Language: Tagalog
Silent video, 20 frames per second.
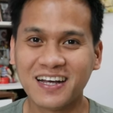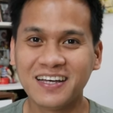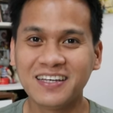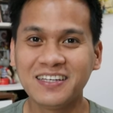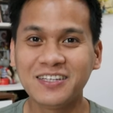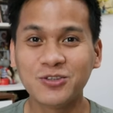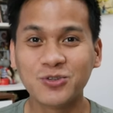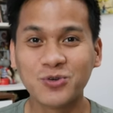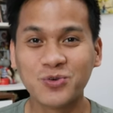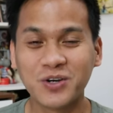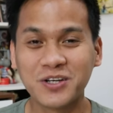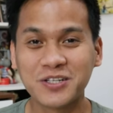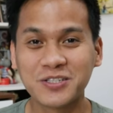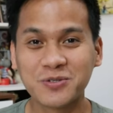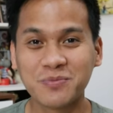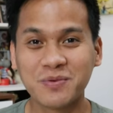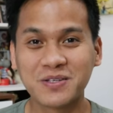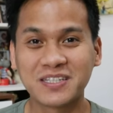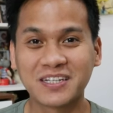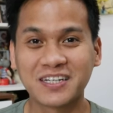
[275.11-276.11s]
ay ito ay
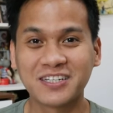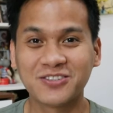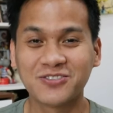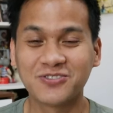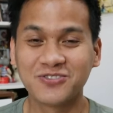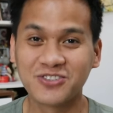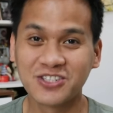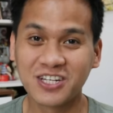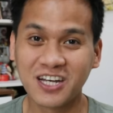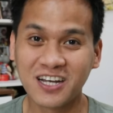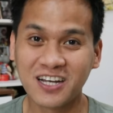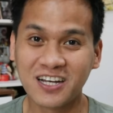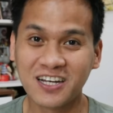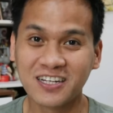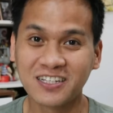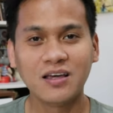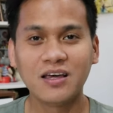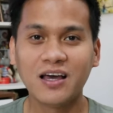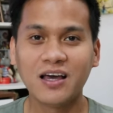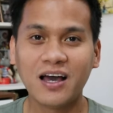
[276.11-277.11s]
sumasakit ng
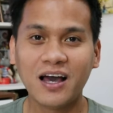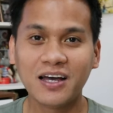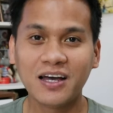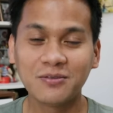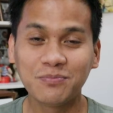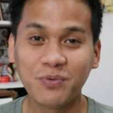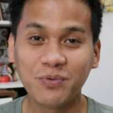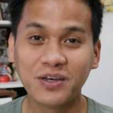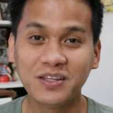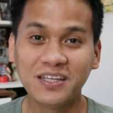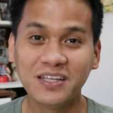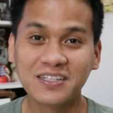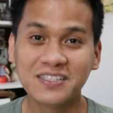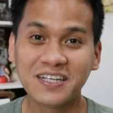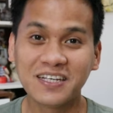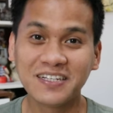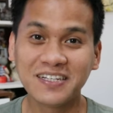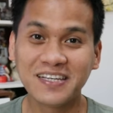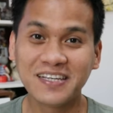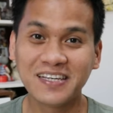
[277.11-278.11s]
tiyan at pwedeng
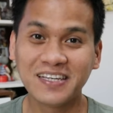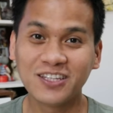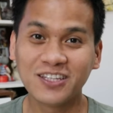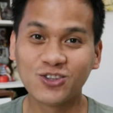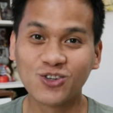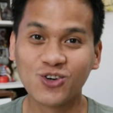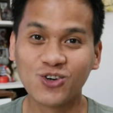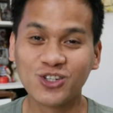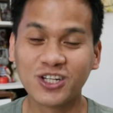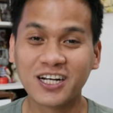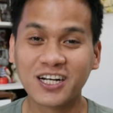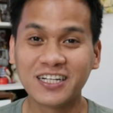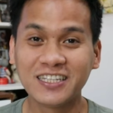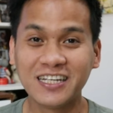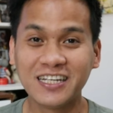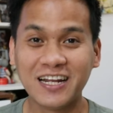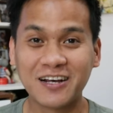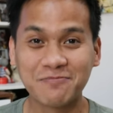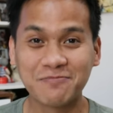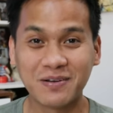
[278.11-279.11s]
sanhi ito ng
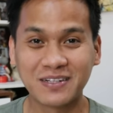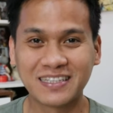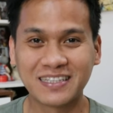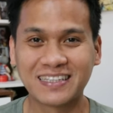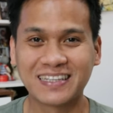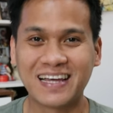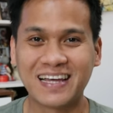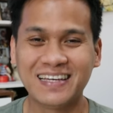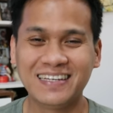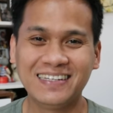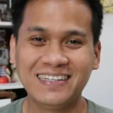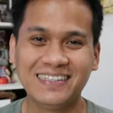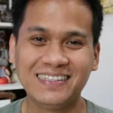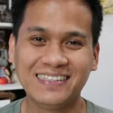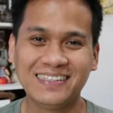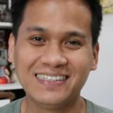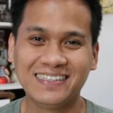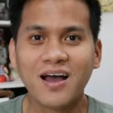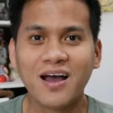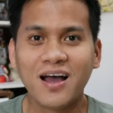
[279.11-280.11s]
kanilang
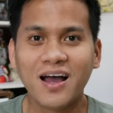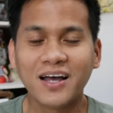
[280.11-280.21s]
pagtatae.